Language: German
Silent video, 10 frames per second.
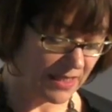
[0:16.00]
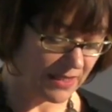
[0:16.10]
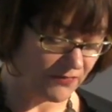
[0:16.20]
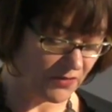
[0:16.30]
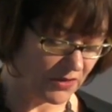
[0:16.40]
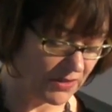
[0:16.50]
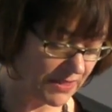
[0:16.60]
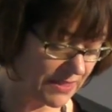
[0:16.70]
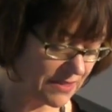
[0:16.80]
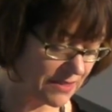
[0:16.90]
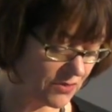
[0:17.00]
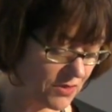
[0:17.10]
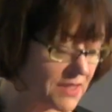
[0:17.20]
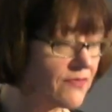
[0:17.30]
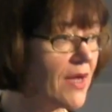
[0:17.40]
geworden ist,
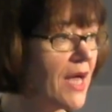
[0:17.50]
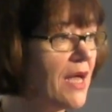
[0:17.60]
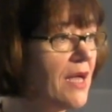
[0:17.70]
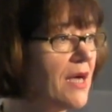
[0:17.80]
und zwar